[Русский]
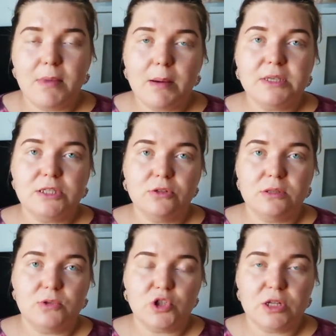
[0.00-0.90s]
Мама из нее
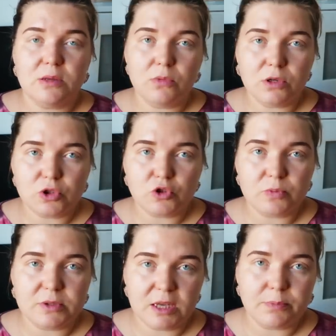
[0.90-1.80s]
намешала морс,
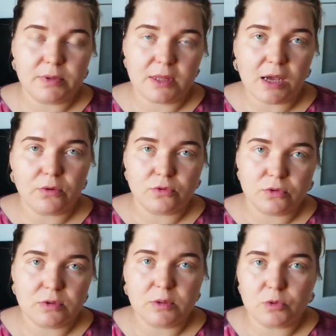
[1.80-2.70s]
чтобы та пила, и у
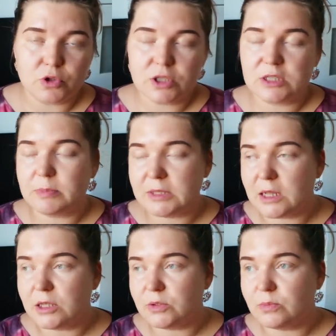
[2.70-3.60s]
нее немножечко
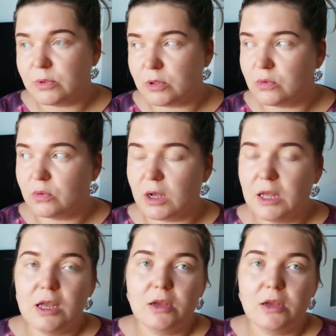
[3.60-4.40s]
спадала температура.